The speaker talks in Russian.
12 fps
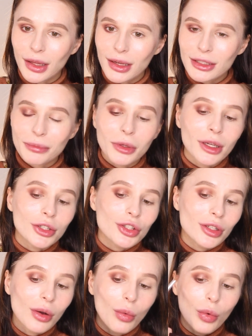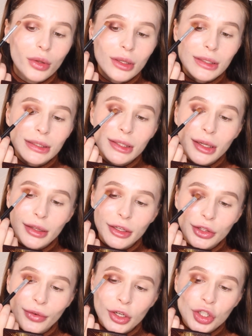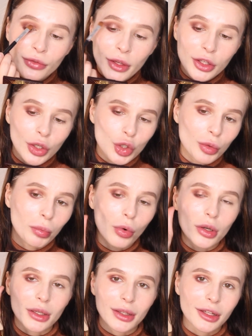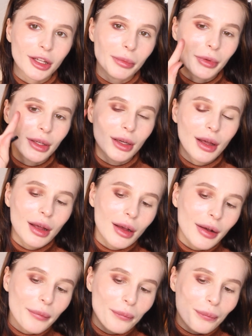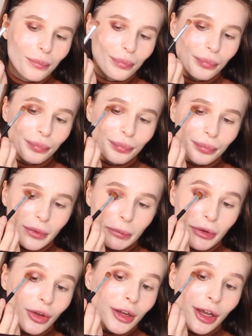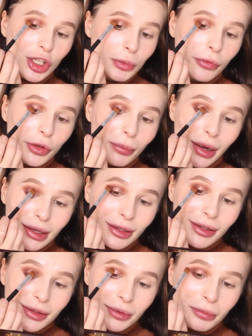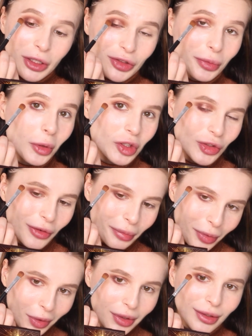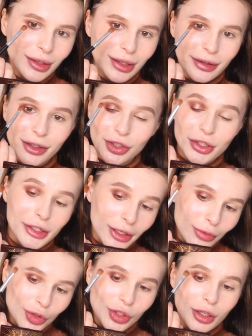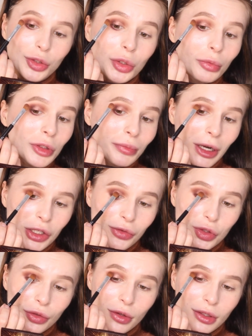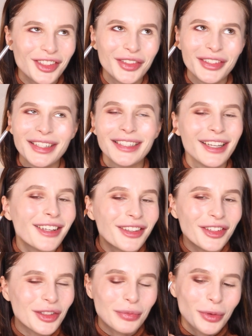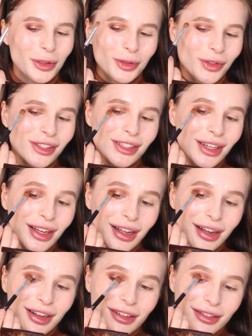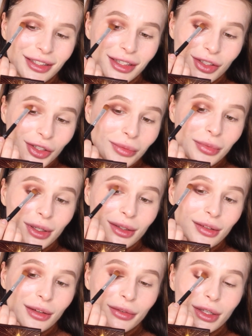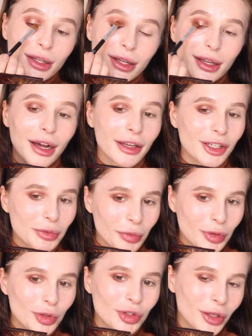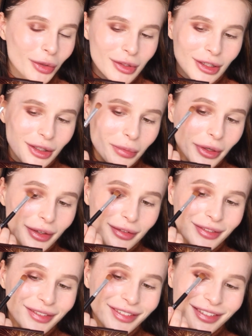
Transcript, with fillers: глаз, Мне кажется, он сделает ваши веки еще более такими привлекающими внимание противоположного пола или даже девушек, которые будут спрашивать у что за тень ты используешь? Скажи мне. А вы такие, а я использую Шарлот Тилбери.